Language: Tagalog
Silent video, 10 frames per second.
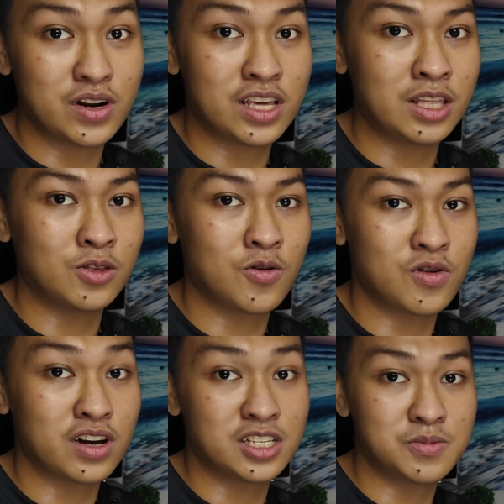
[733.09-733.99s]
ko na
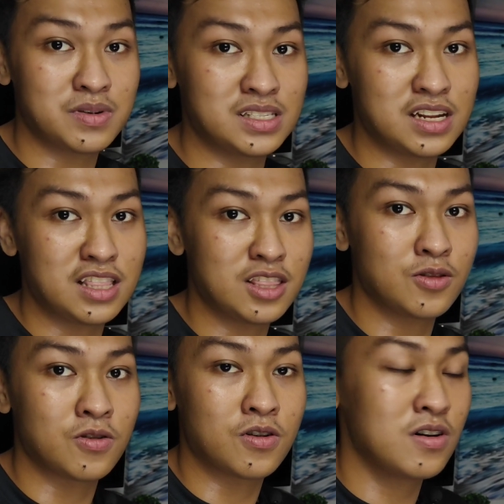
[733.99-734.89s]
itong Christmas tree na
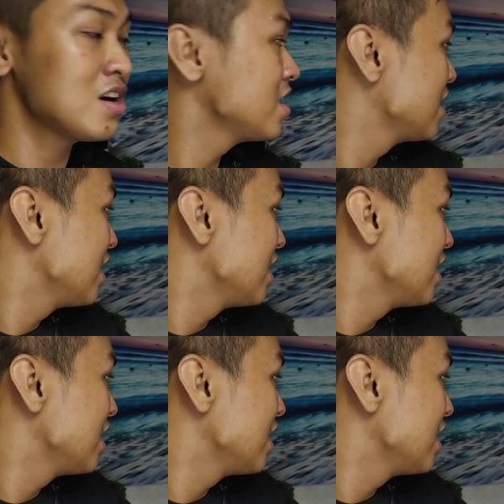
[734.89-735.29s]
to